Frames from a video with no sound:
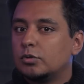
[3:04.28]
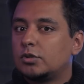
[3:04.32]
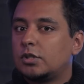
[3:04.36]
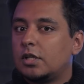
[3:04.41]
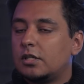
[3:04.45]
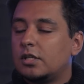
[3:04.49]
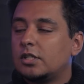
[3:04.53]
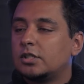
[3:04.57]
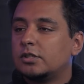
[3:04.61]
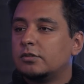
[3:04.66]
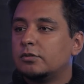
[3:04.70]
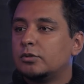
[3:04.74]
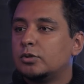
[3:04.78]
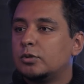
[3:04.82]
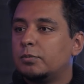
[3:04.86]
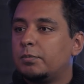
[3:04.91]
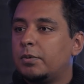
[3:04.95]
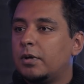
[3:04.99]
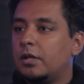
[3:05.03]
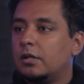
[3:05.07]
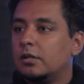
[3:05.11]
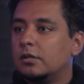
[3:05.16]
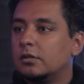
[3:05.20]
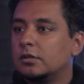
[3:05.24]
Слушай, я однажды
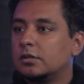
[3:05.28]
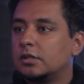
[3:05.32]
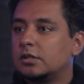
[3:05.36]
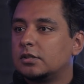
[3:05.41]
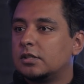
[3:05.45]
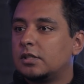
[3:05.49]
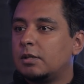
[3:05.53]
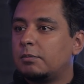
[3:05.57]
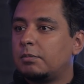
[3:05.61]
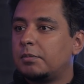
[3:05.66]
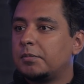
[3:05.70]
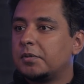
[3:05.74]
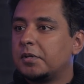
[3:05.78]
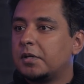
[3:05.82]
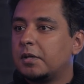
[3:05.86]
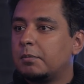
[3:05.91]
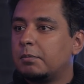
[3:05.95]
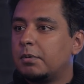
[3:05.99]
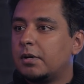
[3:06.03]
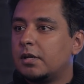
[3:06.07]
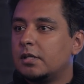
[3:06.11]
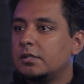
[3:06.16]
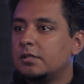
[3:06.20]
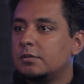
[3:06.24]
выступал со стендапом на
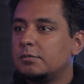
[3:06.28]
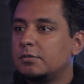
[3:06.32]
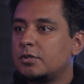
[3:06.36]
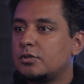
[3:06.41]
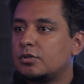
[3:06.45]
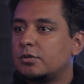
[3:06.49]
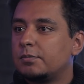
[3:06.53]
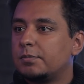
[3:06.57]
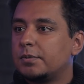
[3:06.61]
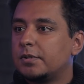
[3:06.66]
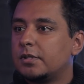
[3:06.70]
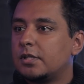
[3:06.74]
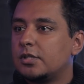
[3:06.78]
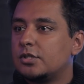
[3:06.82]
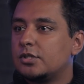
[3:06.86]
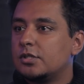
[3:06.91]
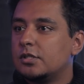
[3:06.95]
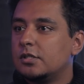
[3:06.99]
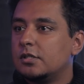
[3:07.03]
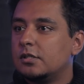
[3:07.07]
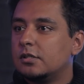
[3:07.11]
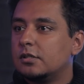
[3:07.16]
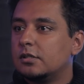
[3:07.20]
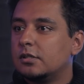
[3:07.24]
корпорате, меня что-то
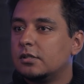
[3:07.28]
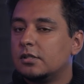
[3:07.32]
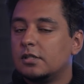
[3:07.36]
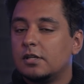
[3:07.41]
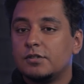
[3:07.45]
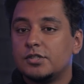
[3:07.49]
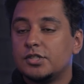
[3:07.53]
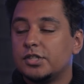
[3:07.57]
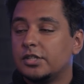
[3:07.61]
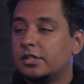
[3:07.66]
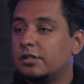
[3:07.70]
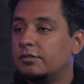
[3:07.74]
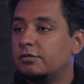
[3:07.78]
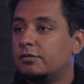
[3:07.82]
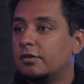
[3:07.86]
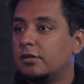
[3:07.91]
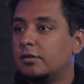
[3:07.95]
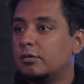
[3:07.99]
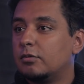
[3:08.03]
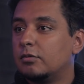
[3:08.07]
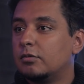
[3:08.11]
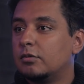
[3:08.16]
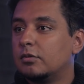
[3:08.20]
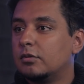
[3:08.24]
подтащили, я вообще
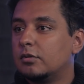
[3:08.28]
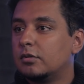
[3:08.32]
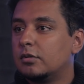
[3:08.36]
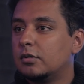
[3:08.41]
кайфанул